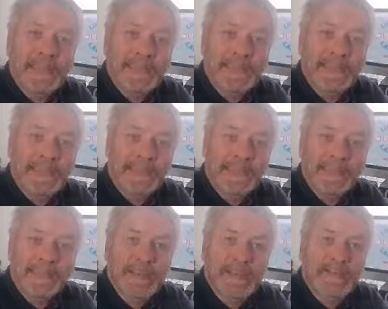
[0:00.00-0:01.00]
den letzten
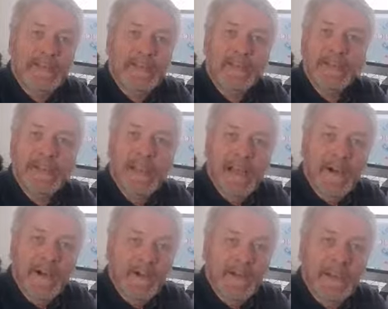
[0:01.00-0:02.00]
24 Stunden
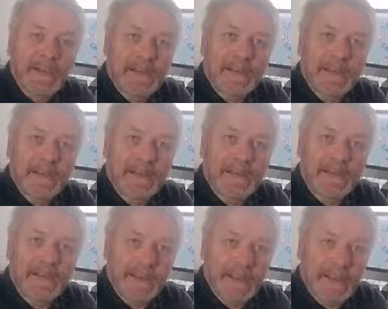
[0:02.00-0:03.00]
100 neue
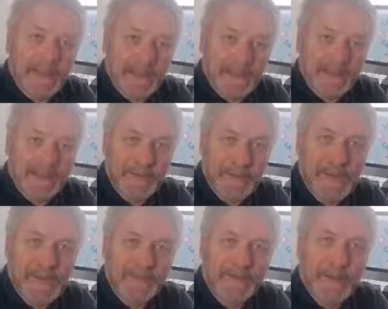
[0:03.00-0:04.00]

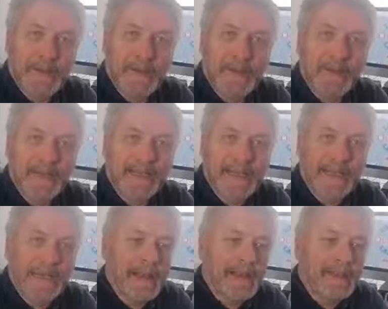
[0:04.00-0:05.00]
Infektionsfälle äh, offiziell
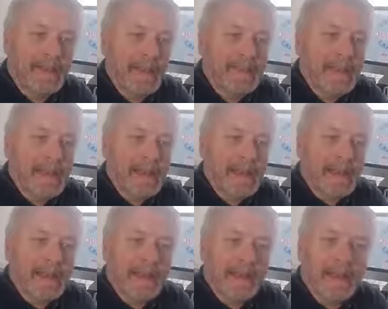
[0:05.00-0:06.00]
gemeldet haben,
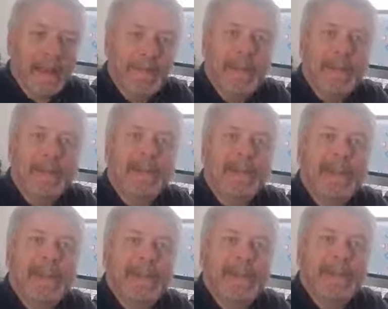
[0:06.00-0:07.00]
äh, immer noch
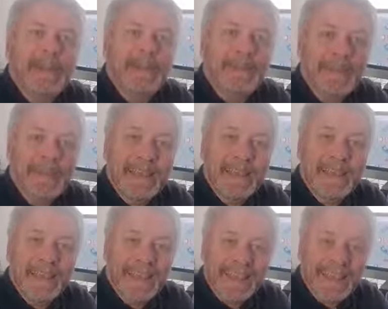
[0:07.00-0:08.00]
mit die
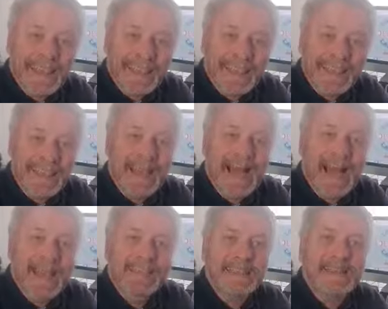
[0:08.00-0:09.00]
geringste
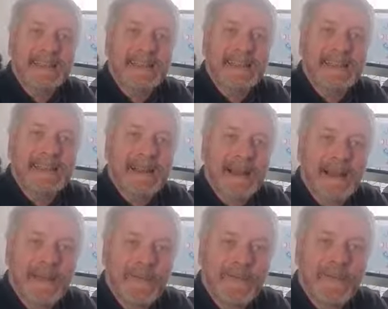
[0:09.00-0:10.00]
Anzahl
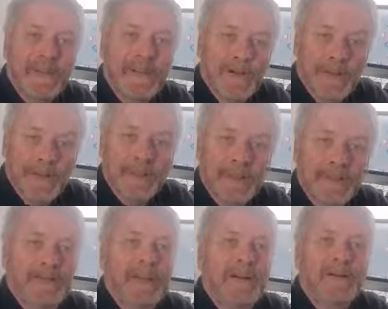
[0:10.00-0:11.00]
auf
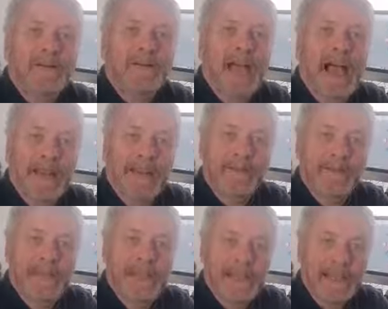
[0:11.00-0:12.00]
100.000
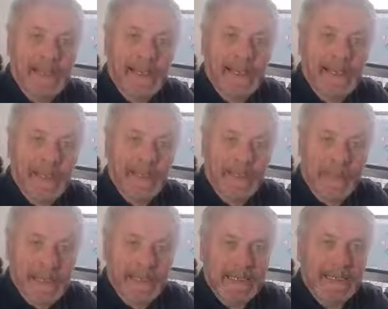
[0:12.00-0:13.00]
Einwohner in
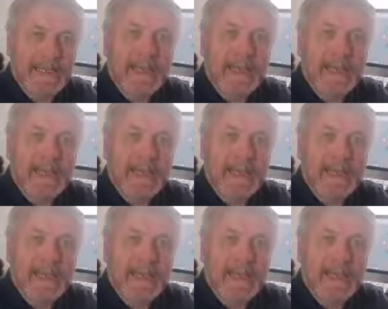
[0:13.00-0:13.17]
Spanien.